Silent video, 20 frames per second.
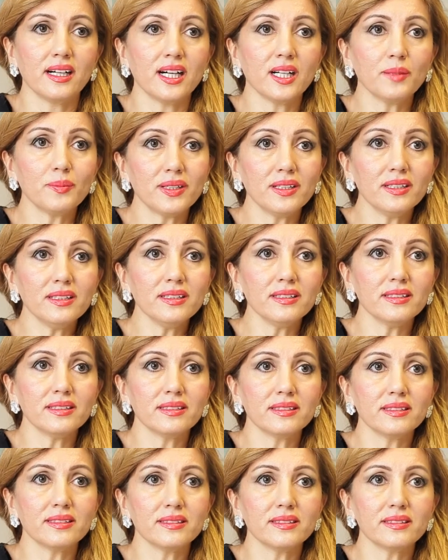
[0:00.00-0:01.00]
Ama e,
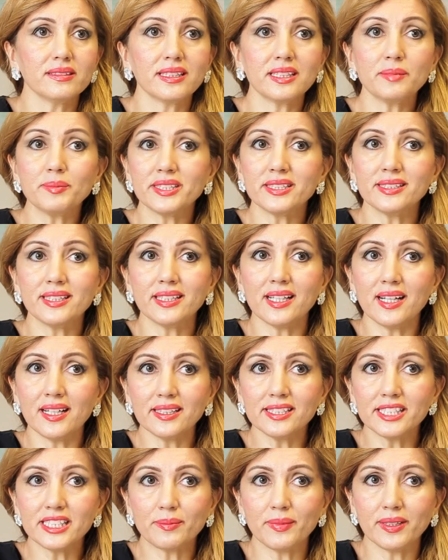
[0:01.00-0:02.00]
rahim içine
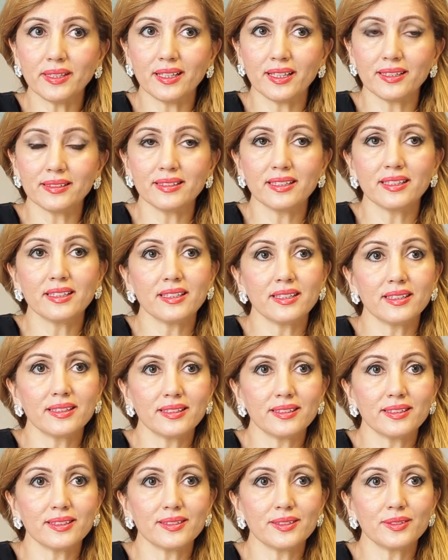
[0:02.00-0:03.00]
yerleşemeyen
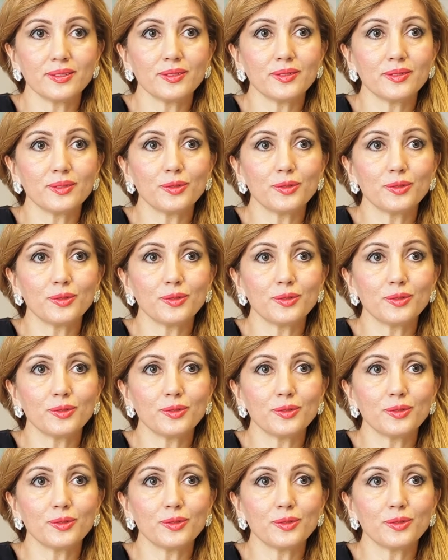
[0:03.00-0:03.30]
e,